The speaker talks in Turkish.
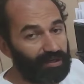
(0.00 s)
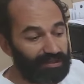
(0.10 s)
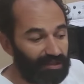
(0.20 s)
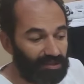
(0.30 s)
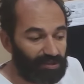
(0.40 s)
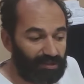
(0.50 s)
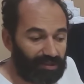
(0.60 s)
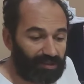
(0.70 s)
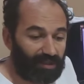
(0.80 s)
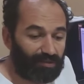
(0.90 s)
hasta
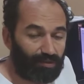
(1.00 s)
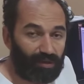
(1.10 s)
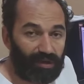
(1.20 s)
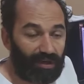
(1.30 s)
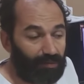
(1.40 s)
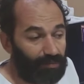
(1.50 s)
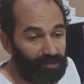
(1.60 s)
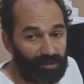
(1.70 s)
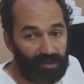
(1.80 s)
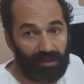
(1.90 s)
içildikten sonra ne
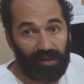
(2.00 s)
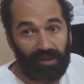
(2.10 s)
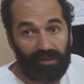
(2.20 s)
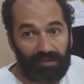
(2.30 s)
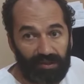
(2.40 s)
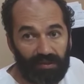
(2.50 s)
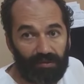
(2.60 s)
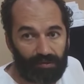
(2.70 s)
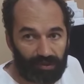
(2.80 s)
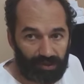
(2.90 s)
yapılacak? Direkt
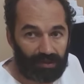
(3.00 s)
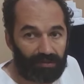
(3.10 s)
olarak